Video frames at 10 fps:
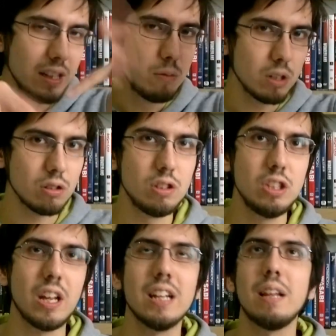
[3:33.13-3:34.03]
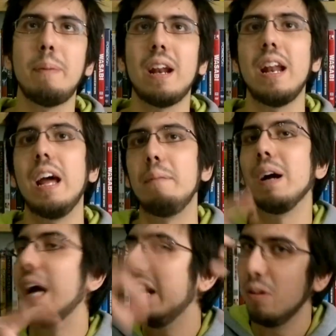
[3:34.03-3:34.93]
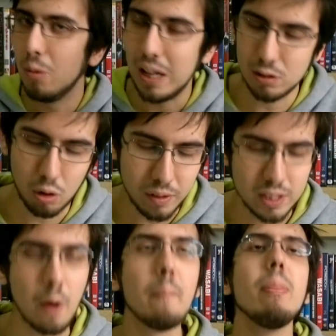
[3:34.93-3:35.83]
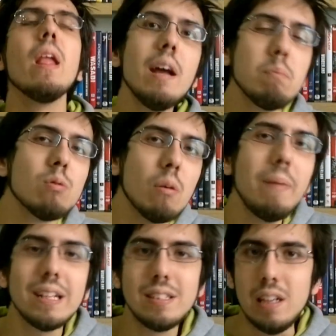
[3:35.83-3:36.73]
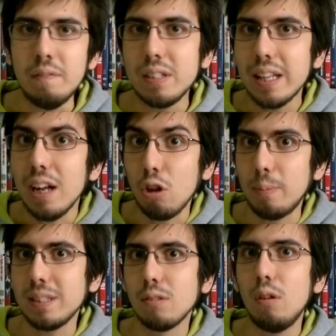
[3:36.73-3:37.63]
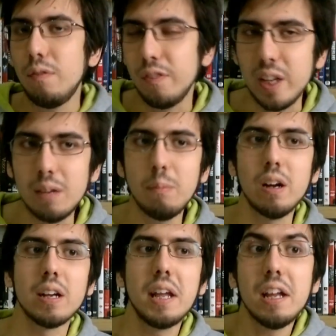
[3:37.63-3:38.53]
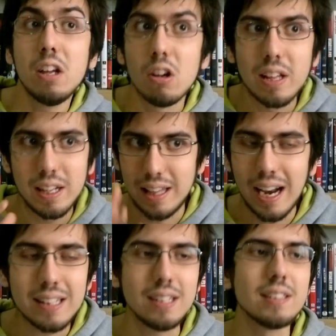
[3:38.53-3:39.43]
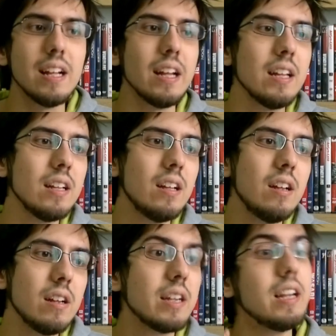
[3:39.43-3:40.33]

di questo ci sarà da parlare magari in un altro video e appunto Basil l'Investigatore è stato il film che io de- della Disney eh,